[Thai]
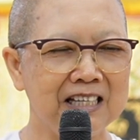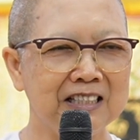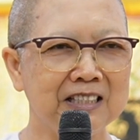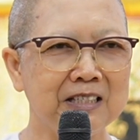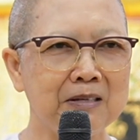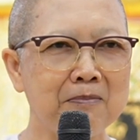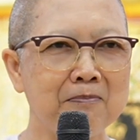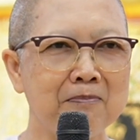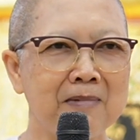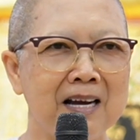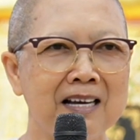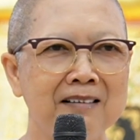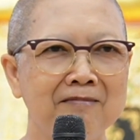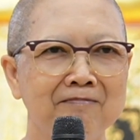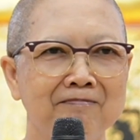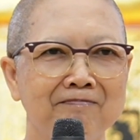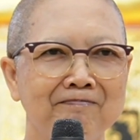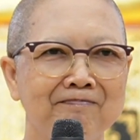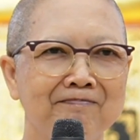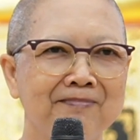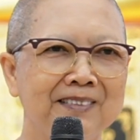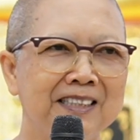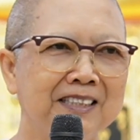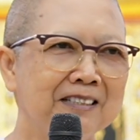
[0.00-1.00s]
ดีใช่ไหม
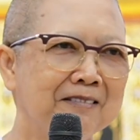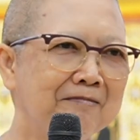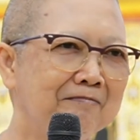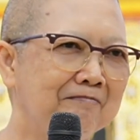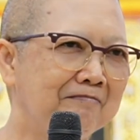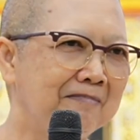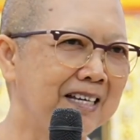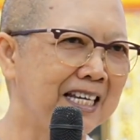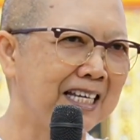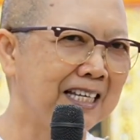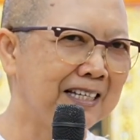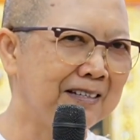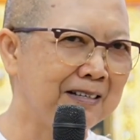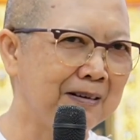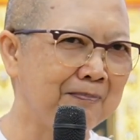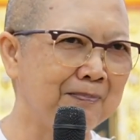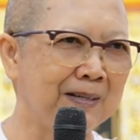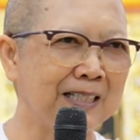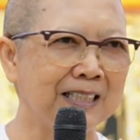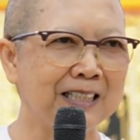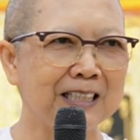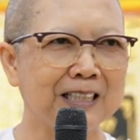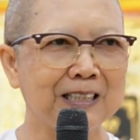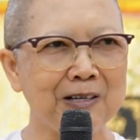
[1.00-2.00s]
แหมนะ
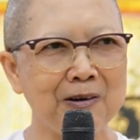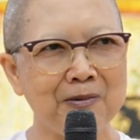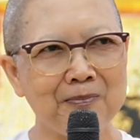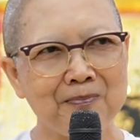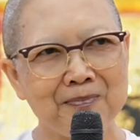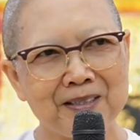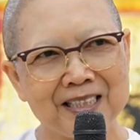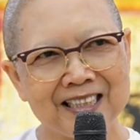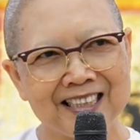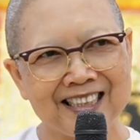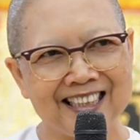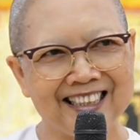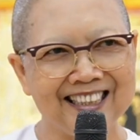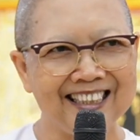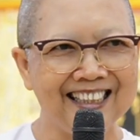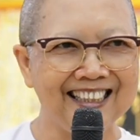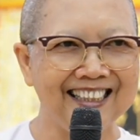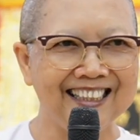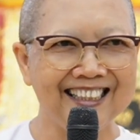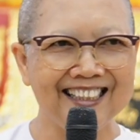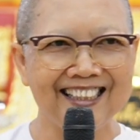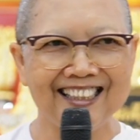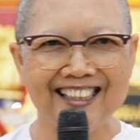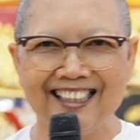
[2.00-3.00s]
มันจะต้องเป็นอย่าง
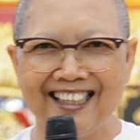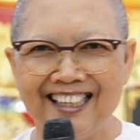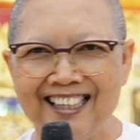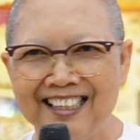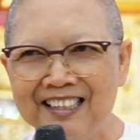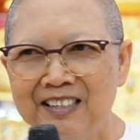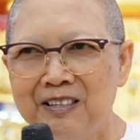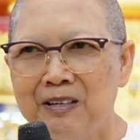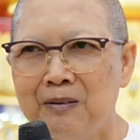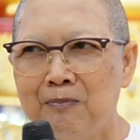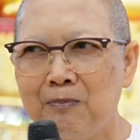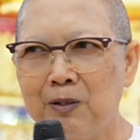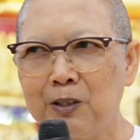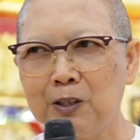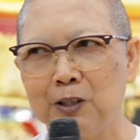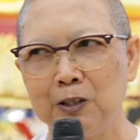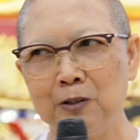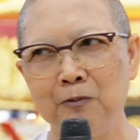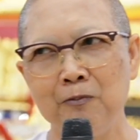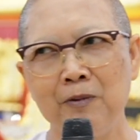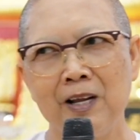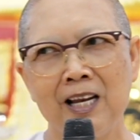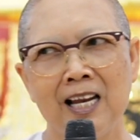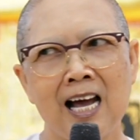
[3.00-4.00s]
นี้พอถึ
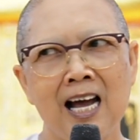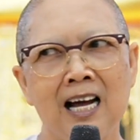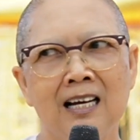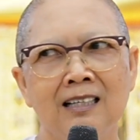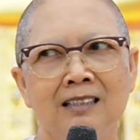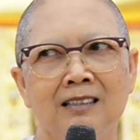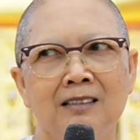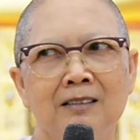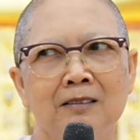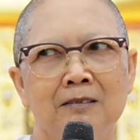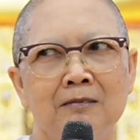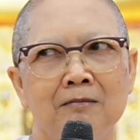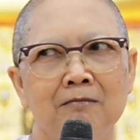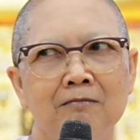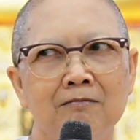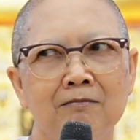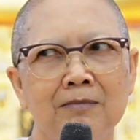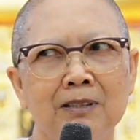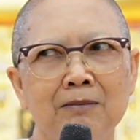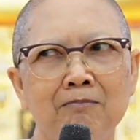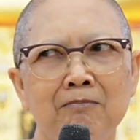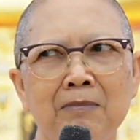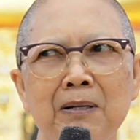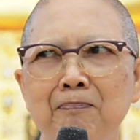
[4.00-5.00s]
งเวลา
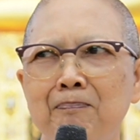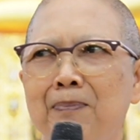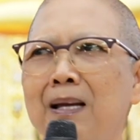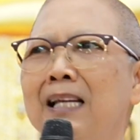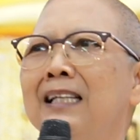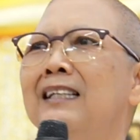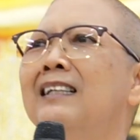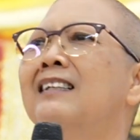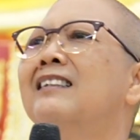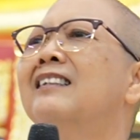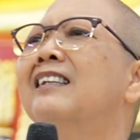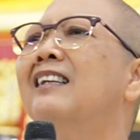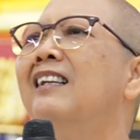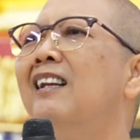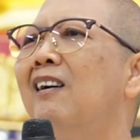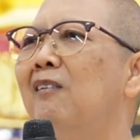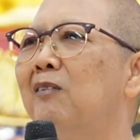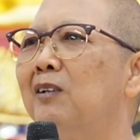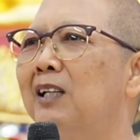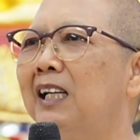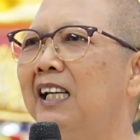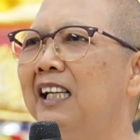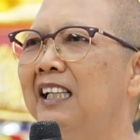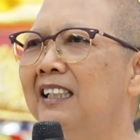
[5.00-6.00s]
มันไม่เป็นอย่างที่เรา
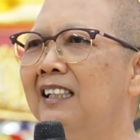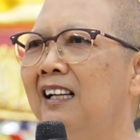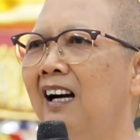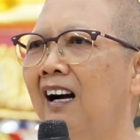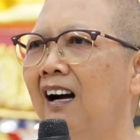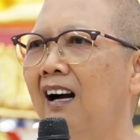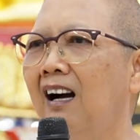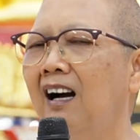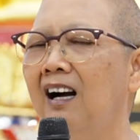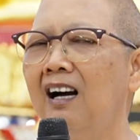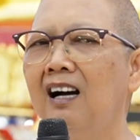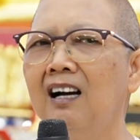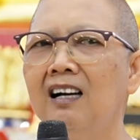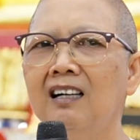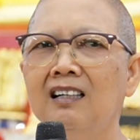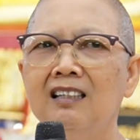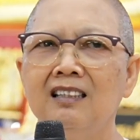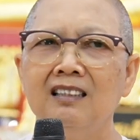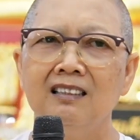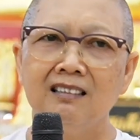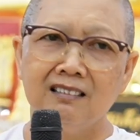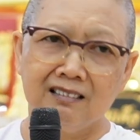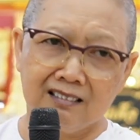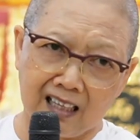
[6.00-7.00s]
คิดอะ
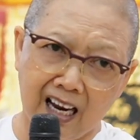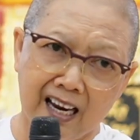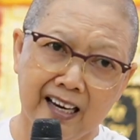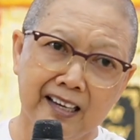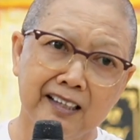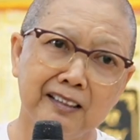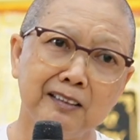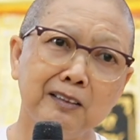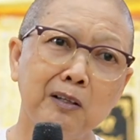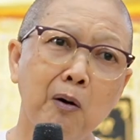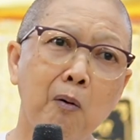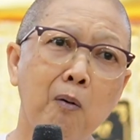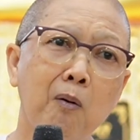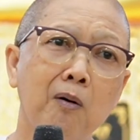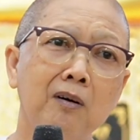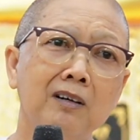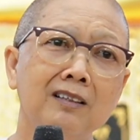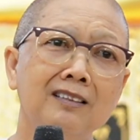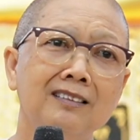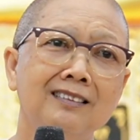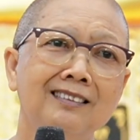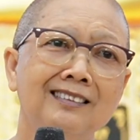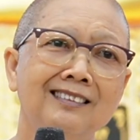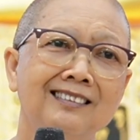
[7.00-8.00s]
ใจตก
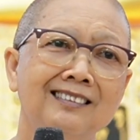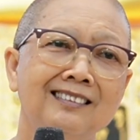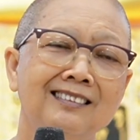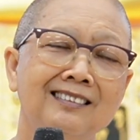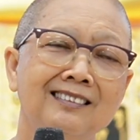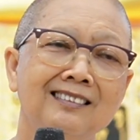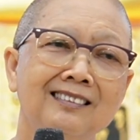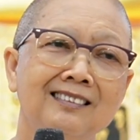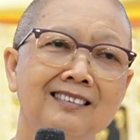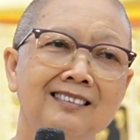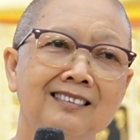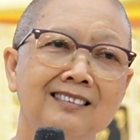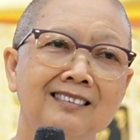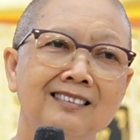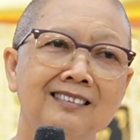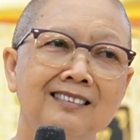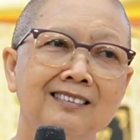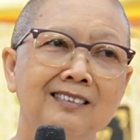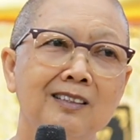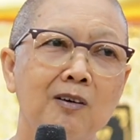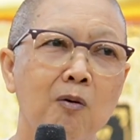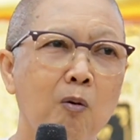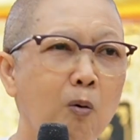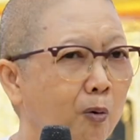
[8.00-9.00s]

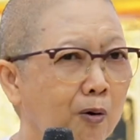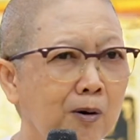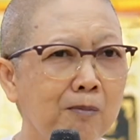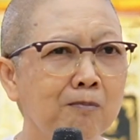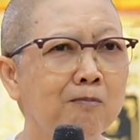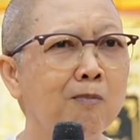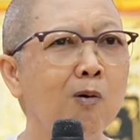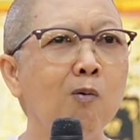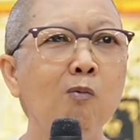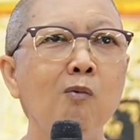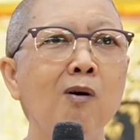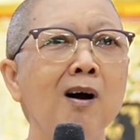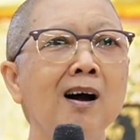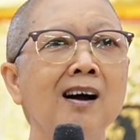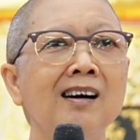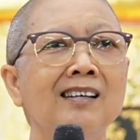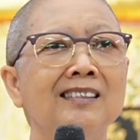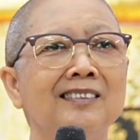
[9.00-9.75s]
ขุ่นมัว